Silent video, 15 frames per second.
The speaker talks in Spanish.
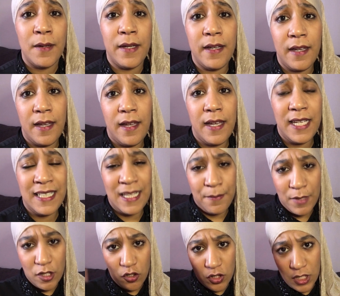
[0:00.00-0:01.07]
eh, y
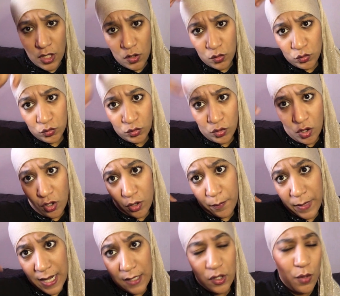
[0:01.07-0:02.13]
también nos dieron un
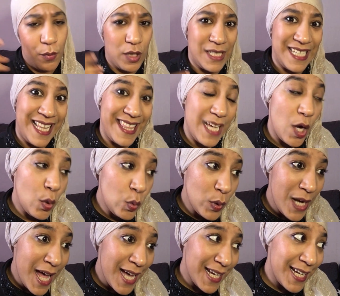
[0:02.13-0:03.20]
gorro para eso porque es que hacía
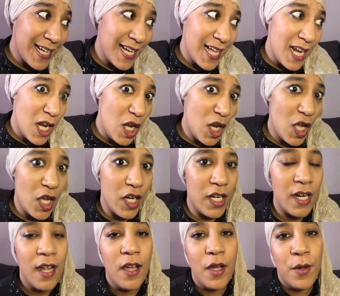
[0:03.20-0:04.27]
una
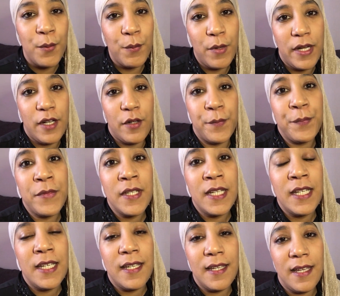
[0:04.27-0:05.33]
calor. Bueno,
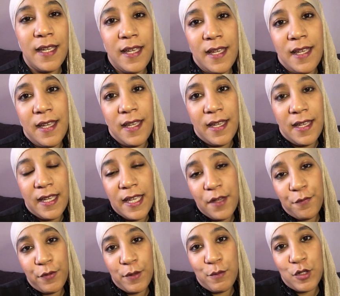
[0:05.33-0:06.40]
y
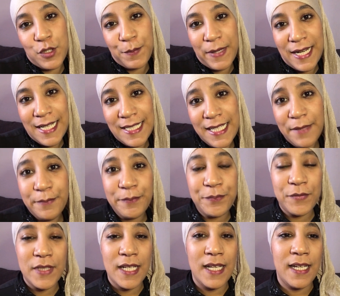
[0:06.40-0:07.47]
fuimos para allí.
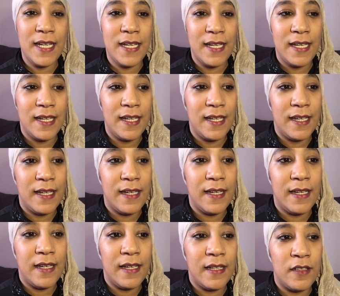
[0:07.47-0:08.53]

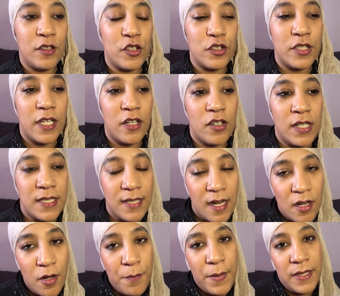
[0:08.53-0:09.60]
Eh, nos dieron esa
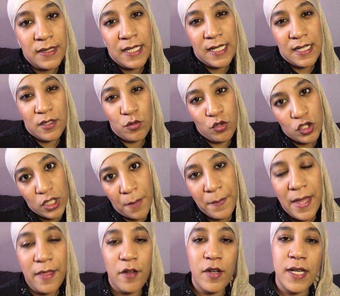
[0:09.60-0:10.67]
ropa, tienes unos
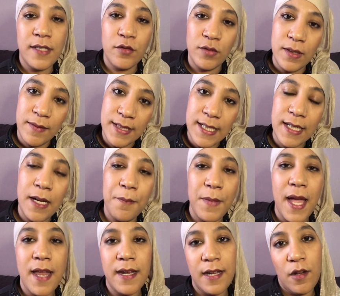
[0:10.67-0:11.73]
cambiadores, tú te vas a
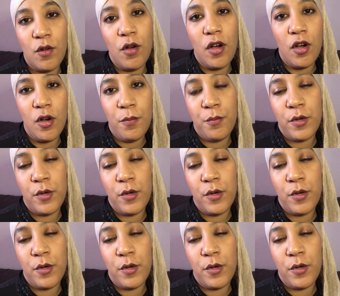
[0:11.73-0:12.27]
cambiar y luego